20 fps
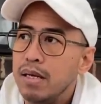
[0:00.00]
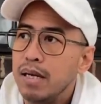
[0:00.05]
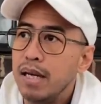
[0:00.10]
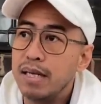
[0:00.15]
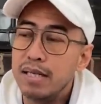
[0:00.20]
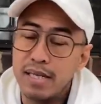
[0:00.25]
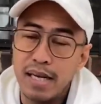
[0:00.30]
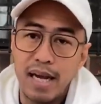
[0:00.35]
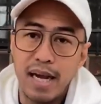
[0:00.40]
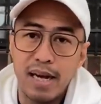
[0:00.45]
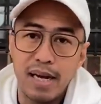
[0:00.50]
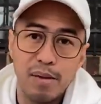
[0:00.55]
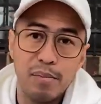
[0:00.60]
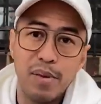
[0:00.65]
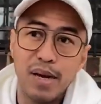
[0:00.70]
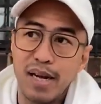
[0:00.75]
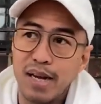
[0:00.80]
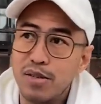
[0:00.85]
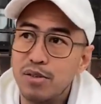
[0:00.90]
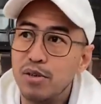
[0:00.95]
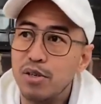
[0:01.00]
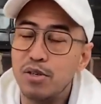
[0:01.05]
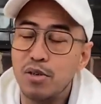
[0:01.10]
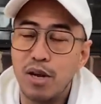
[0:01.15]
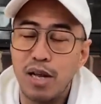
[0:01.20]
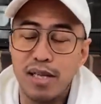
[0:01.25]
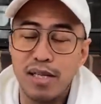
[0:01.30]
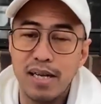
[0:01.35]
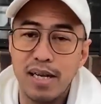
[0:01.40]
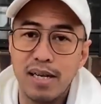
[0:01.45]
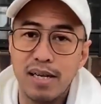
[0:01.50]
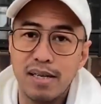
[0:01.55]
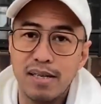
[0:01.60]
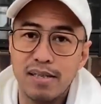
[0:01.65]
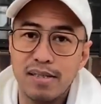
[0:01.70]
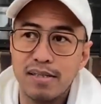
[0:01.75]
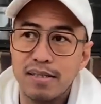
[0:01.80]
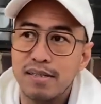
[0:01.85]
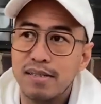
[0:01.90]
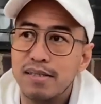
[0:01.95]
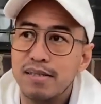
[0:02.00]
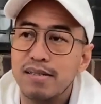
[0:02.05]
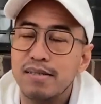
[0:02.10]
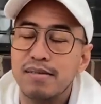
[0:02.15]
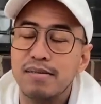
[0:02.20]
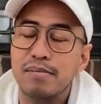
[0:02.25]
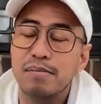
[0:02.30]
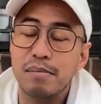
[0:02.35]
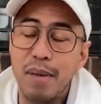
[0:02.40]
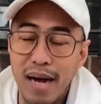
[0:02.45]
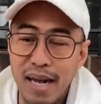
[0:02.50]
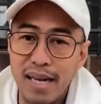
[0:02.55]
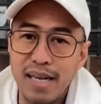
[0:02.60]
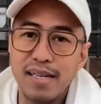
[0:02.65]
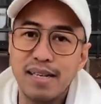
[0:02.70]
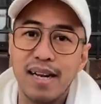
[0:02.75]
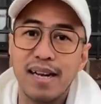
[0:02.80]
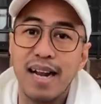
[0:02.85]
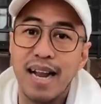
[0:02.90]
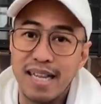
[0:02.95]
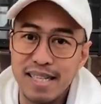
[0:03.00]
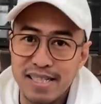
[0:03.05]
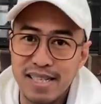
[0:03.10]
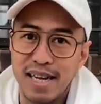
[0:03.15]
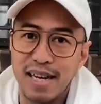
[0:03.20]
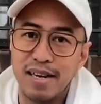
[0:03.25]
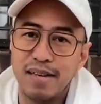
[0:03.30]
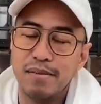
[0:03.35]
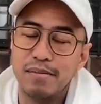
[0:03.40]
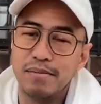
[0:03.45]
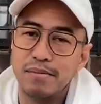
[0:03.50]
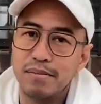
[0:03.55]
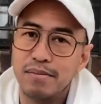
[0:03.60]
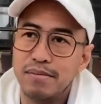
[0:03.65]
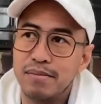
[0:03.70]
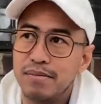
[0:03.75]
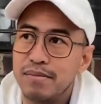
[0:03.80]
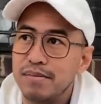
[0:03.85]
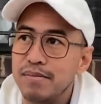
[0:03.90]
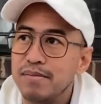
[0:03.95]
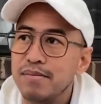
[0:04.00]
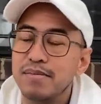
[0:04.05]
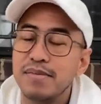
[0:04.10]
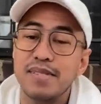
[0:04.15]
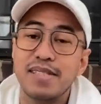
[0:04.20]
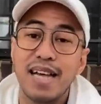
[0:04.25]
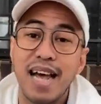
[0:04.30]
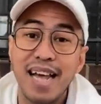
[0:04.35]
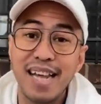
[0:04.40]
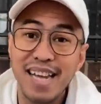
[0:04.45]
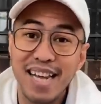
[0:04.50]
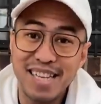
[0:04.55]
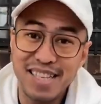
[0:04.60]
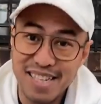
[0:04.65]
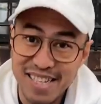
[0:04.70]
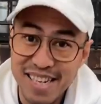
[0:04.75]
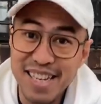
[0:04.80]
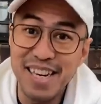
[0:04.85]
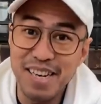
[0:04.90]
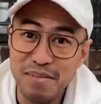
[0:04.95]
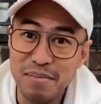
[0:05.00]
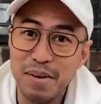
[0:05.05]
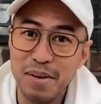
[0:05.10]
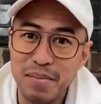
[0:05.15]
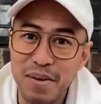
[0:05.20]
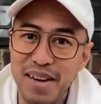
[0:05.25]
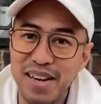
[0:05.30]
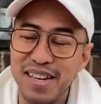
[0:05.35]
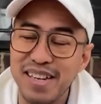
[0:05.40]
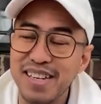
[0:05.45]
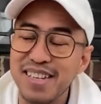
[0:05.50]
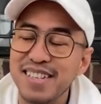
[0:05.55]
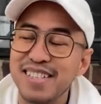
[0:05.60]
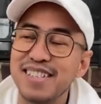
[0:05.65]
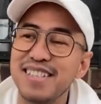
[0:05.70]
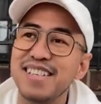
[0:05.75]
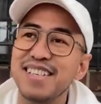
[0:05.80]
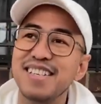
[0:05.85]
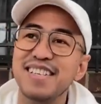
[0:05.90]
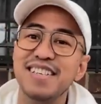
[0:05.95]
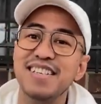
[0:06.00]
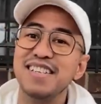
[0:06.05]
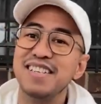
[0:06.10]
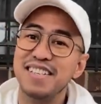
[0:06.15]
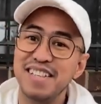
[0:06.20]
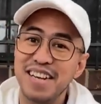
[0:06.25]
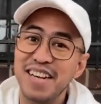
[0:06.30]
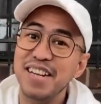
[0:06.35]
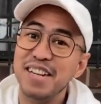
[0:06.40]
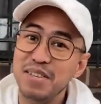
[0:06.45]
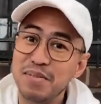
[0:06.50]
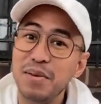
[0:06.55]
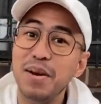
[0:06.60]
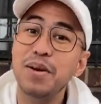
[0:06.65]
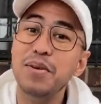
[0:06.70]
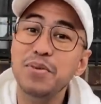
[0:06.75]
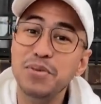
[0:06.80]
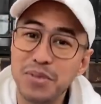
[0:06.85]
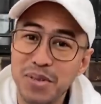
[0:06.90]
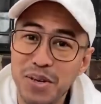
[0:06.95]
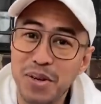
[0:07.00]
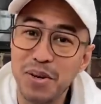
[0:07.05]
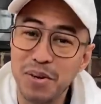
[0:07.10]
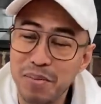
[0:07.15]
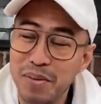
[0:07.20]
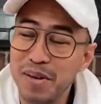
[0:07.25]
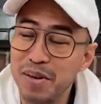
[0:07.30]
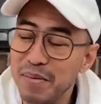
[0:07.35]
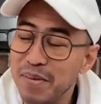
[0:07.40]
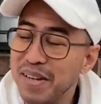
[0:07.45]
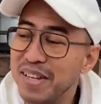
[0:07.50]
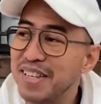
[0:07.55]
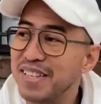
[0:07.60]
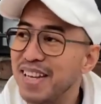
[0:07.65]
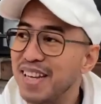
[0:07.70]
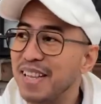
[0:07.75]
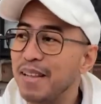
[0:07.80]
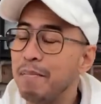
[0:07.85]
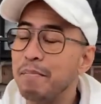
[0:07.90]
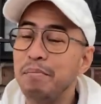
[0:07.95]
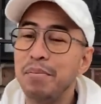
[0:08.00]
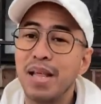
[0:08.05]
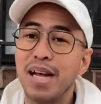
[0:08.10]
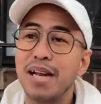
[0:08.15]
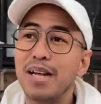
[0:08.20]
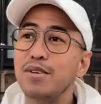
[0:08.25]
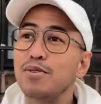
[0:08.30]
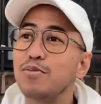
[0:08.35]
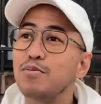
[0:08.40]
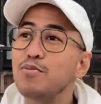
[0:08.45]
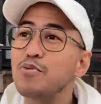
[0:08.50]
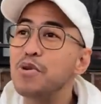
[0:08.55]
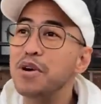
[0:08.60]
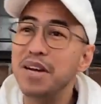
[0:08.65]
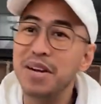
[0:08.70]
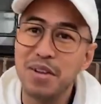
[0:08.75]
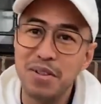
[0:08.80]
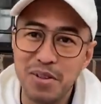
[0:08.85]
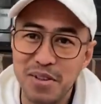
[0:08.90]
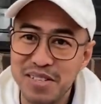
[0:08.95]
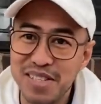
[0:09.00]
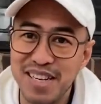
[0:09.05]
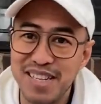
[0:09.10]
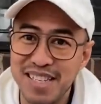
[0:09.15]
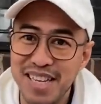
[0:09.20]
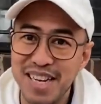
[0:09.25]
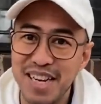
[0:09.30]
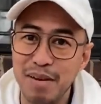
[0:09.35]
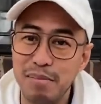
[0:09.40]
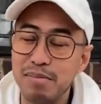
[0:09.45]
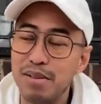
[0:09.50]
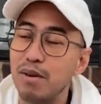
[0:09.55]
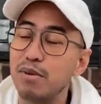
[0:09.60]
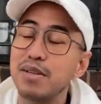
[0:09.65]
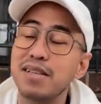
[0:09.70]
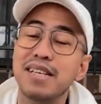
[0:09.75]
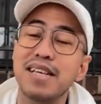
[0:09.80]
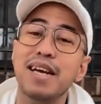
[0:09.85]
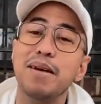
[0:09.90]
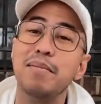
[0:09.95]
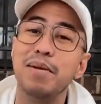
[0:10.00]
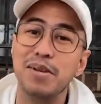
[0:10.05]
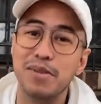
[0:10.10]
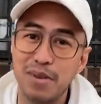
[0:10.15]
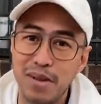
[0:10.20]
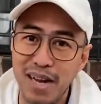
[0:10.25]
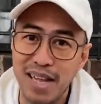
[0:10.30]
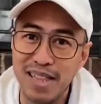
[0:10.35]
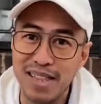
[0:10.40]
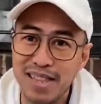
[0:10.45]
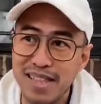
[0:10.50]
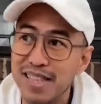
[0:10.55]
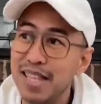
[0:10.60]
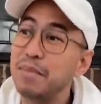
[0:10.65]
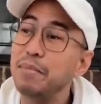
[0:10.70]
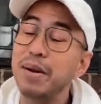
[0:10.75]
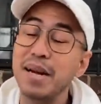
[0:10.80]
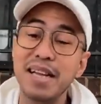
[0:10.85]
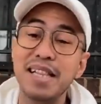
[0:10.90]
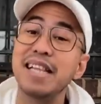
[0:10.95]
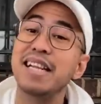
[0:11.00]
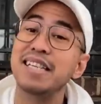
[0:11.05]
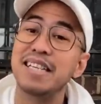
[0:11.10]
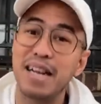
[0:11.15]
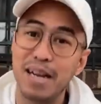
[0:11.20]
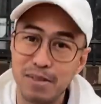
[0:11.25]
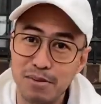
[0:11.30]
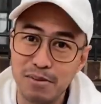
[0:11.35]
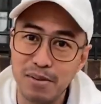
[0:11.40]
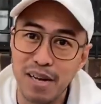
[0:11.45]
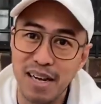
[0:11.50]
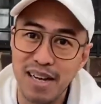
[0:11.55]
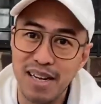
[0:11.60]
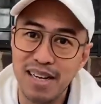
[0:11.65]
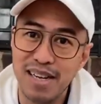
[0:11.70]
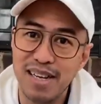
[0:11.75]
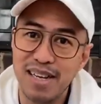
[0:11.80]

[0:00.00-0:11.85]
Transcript: Dan saya yakin mereka juga sholatnya baik dan lancar. Saya sendiri pribadi, ini sebenarnya lucu nih kalau dipikir-pikir Ustaz. Karena semua yang nonton saya stand up, tahunya saya nggak pernah sholat. Dan mereka tidak salah juga.